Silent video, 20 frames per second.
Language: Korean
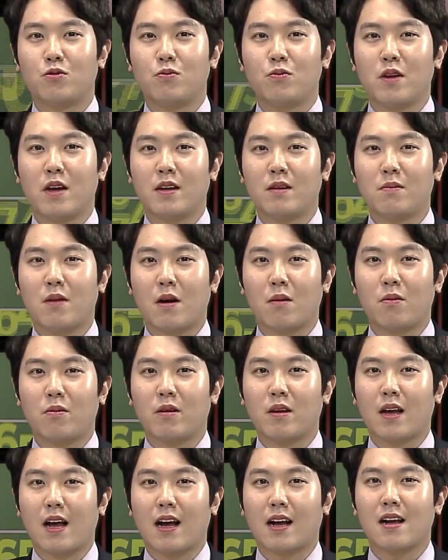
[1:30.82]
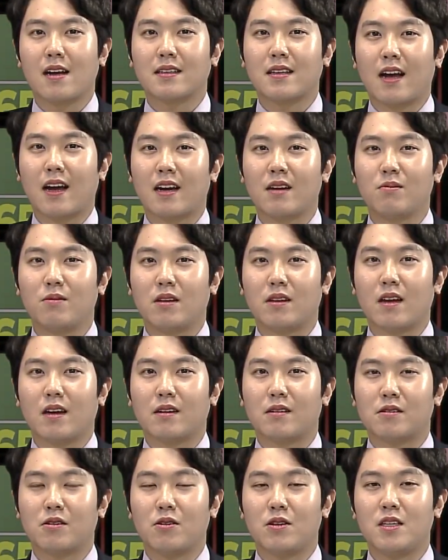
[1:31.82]
준비하는 방법이 각각 다릅니다.
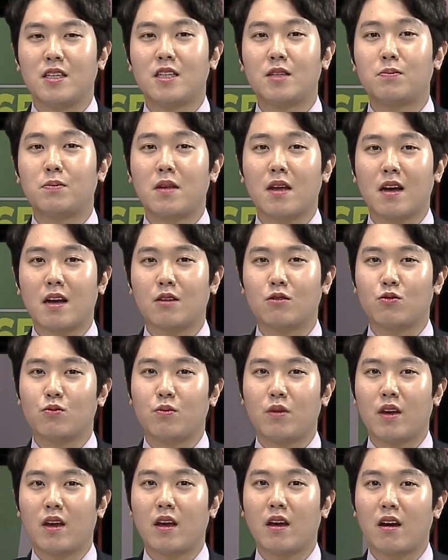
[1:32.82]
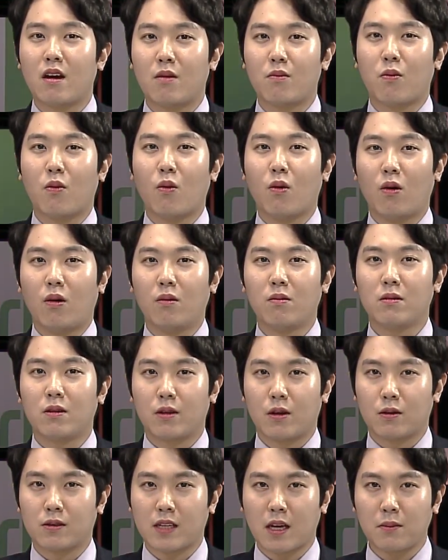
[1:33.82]
그래서 20대가 준비해야 할 보험,
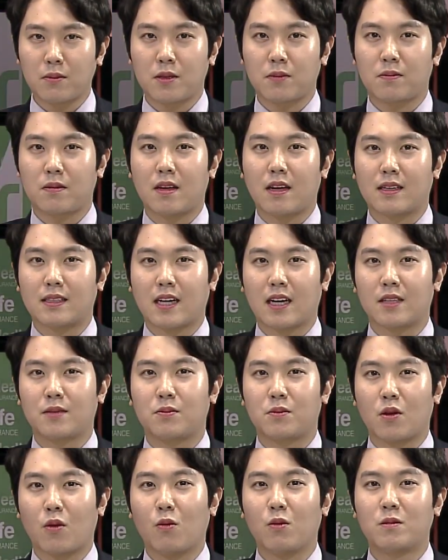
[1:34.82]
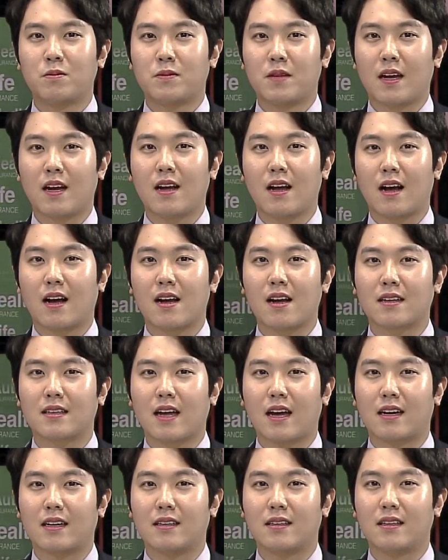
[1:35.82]
그리고 30대, 40대, 50대가 각각
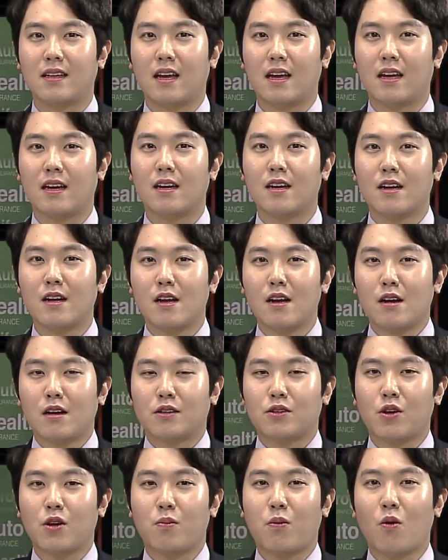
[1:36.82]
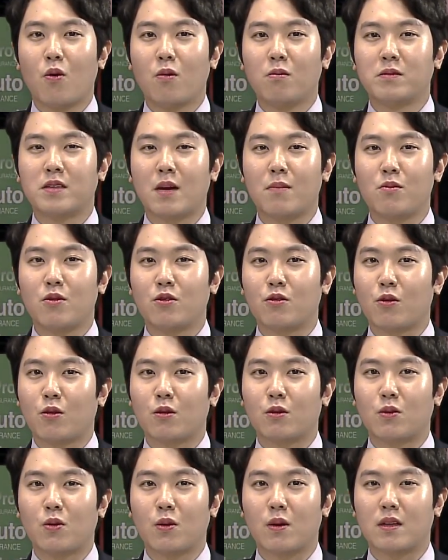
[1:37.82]
다른데 저희 보험
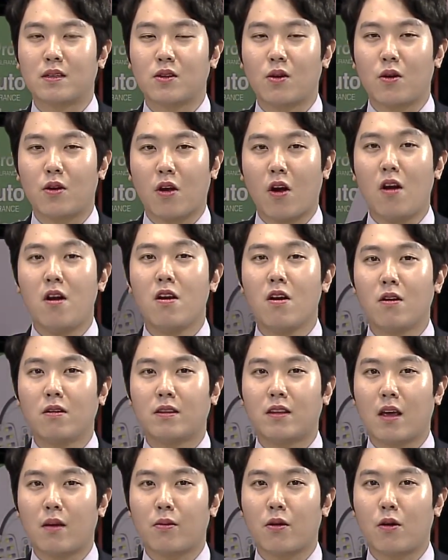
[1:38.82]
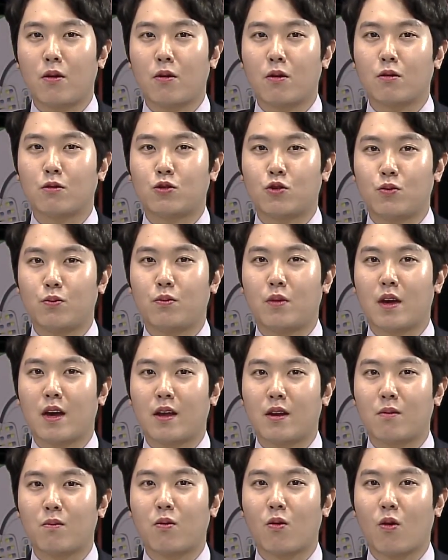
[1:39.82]
365를 통해서 연령대별로
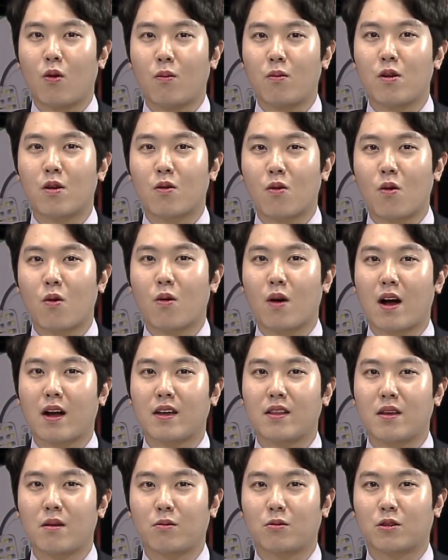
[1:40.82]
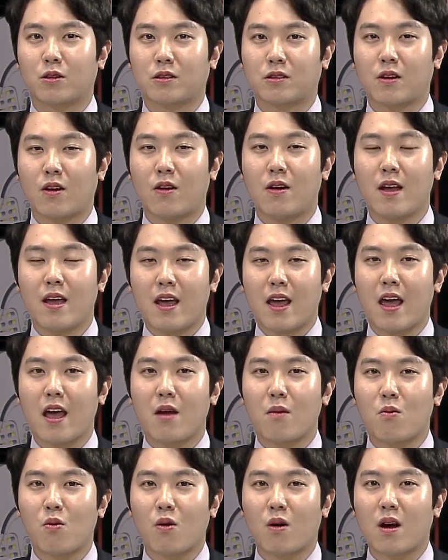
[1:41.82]
준비하는 보험을 꼭 확인해 보셔서
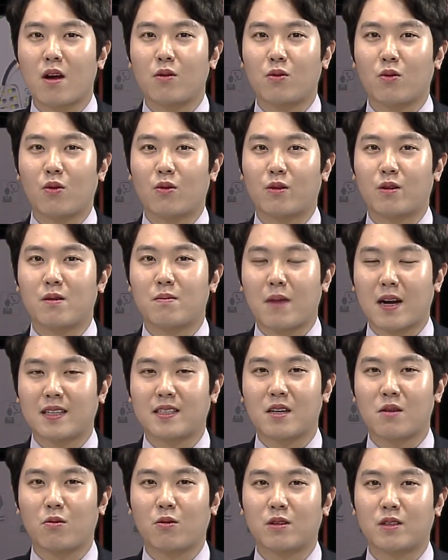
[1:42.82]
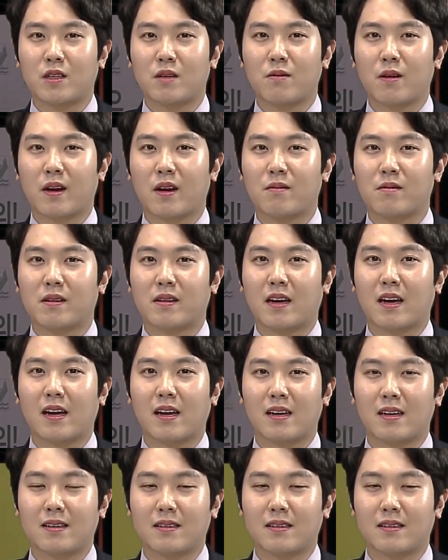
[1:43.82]
행복한 노후를 맞이해 보시기 바랍니다.